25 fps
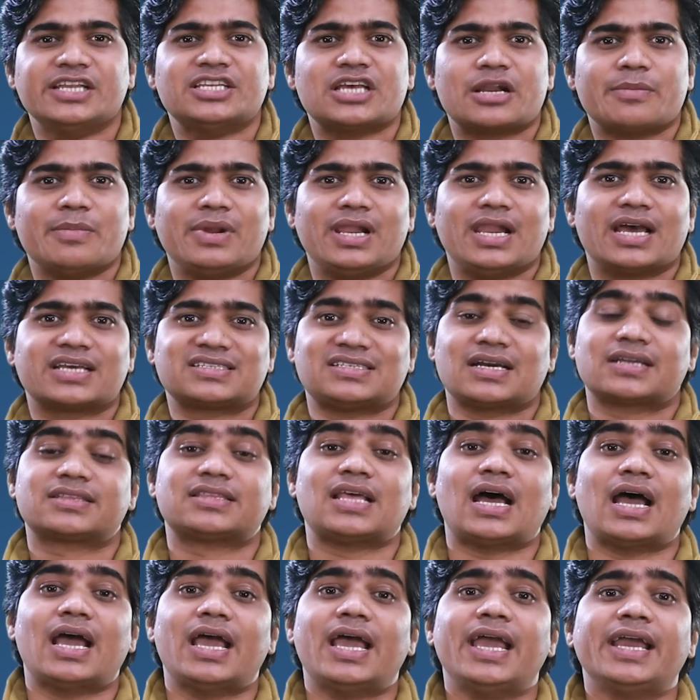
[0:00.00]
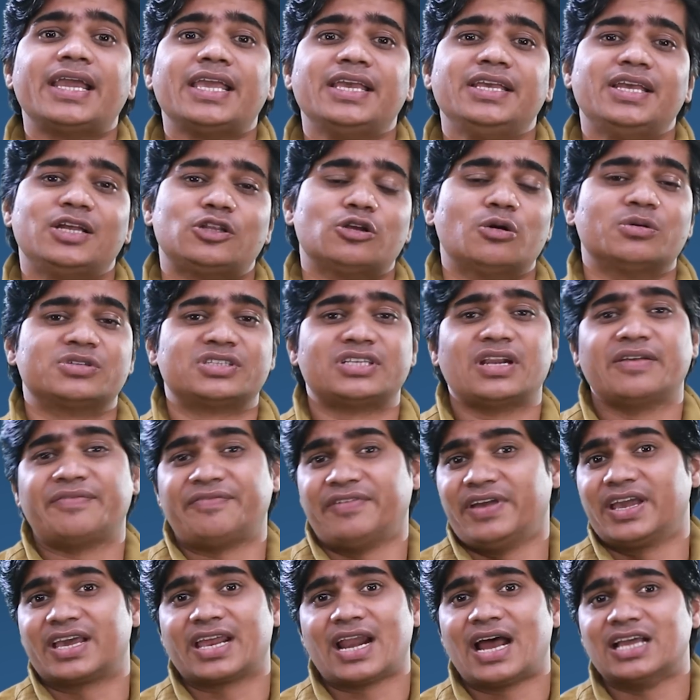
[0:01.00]
नज़र में लग सकता है कि ये तो
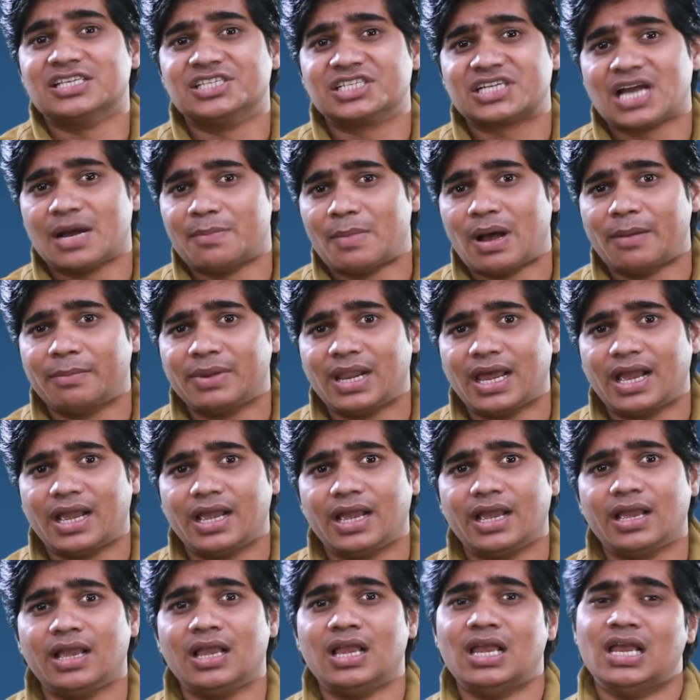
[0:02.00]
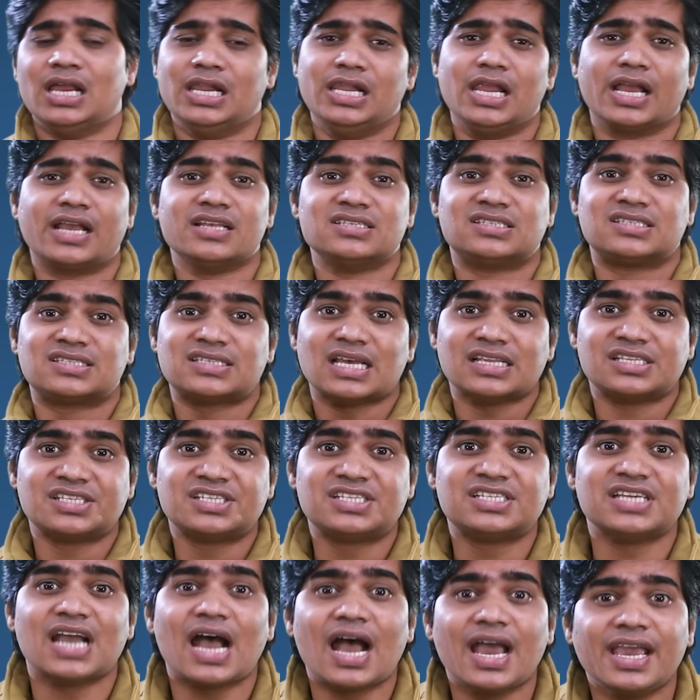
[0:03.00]
सिर्फ एक राज्य का मामला है लेकिन
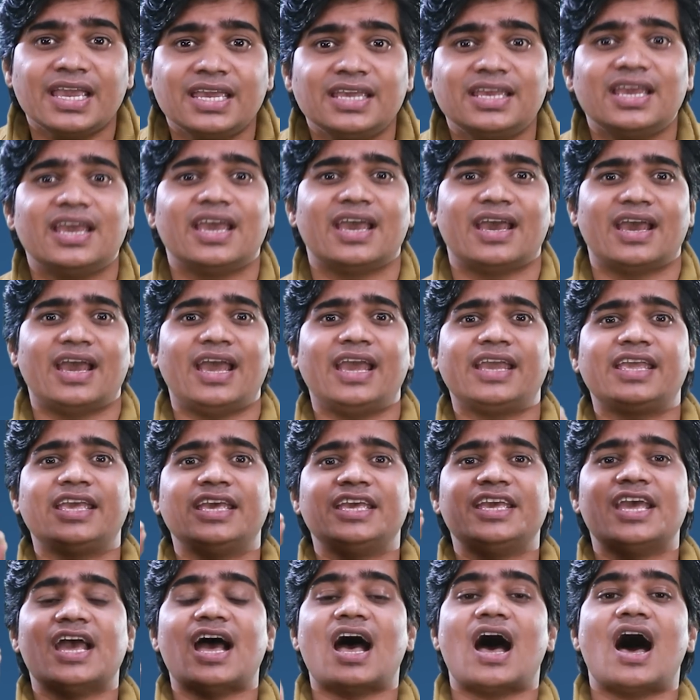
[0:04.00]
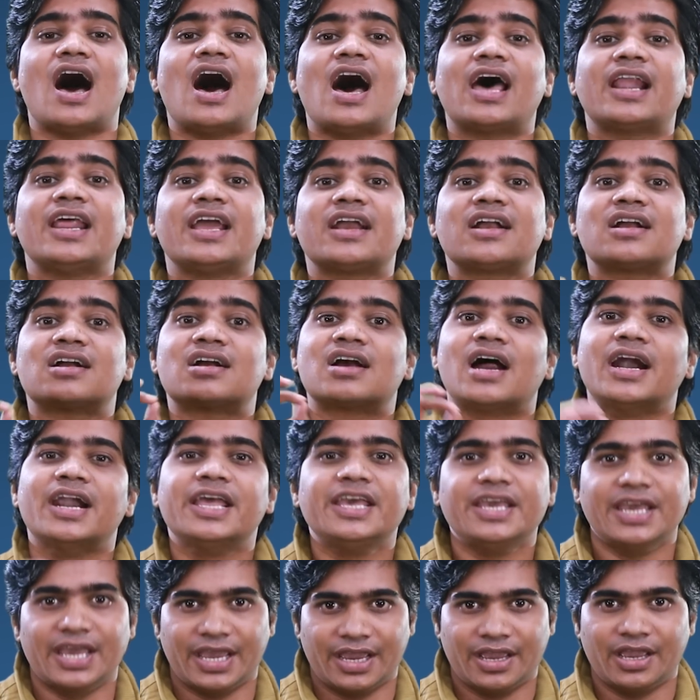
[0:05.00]
सच्चाई ये है कि ये हार एक
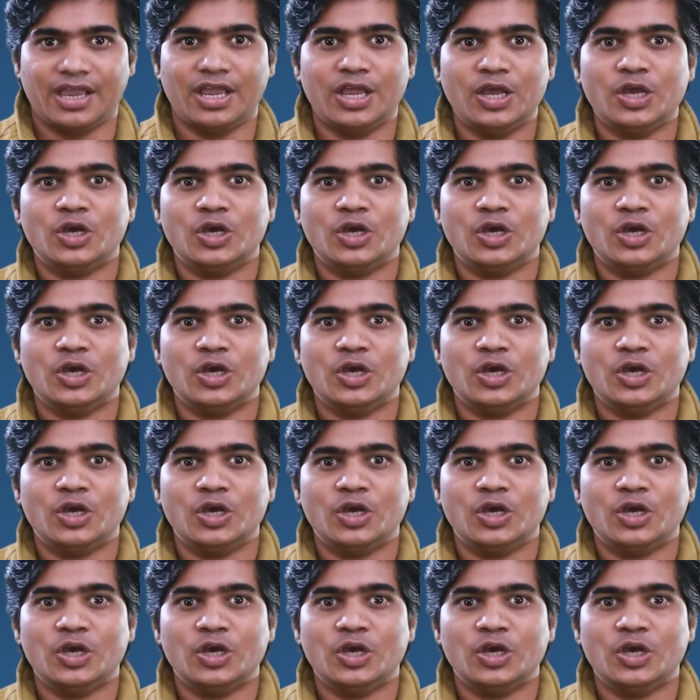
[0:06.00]
कड़ी है